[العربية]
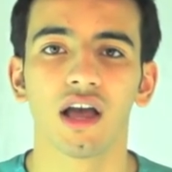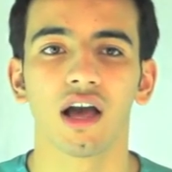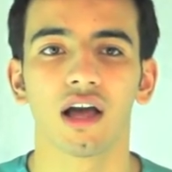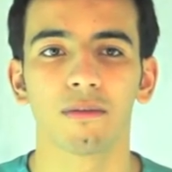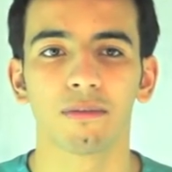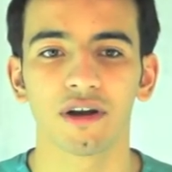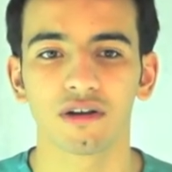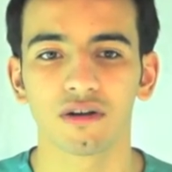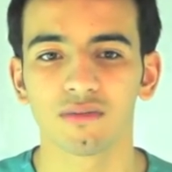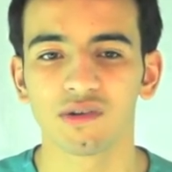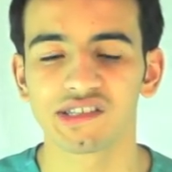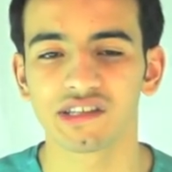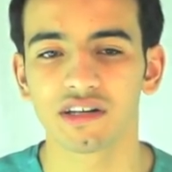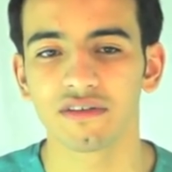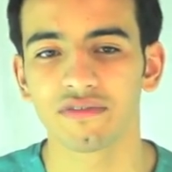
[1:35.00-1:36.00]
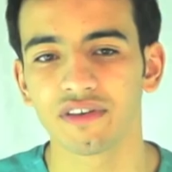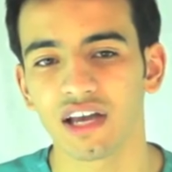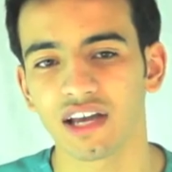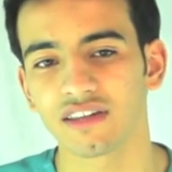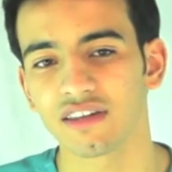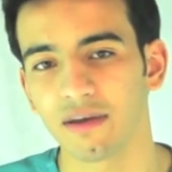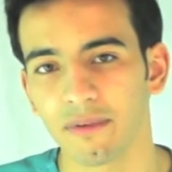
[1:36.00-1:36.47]
البايوكيمستري فيها
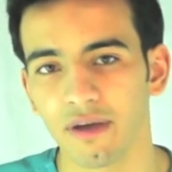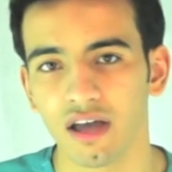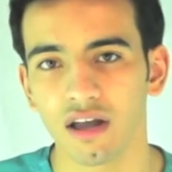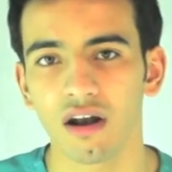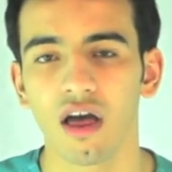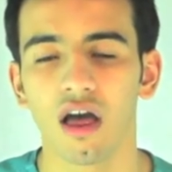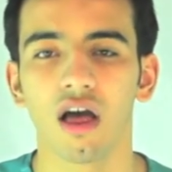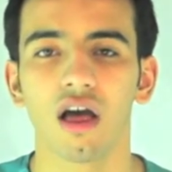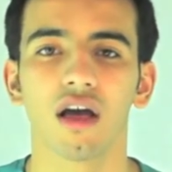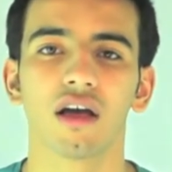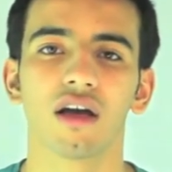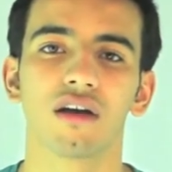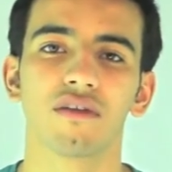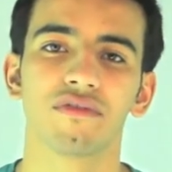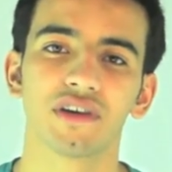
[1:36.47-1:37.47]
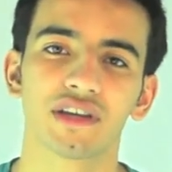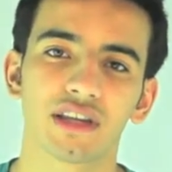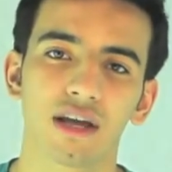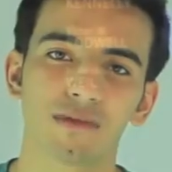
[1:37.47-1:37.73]
كتابين آه، في كتاب